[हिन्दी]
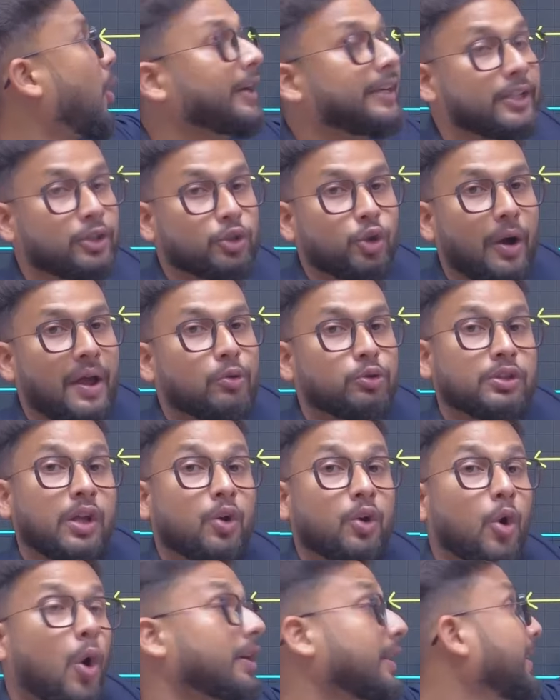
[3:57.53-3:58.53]
पॉइंट जो है उसका
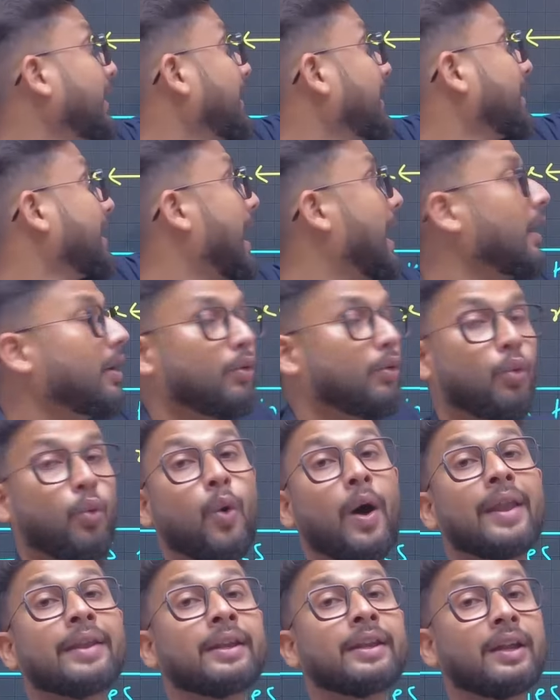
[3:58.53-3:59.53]
कोऑर्डिनेट क्या है
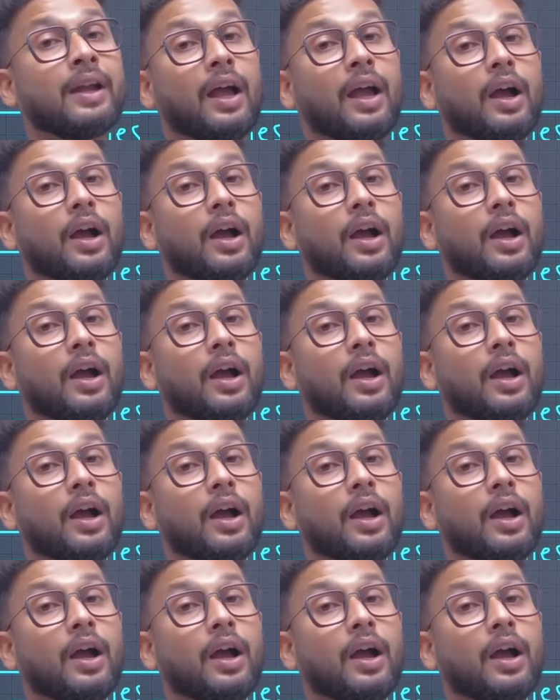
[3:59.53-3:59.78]
वन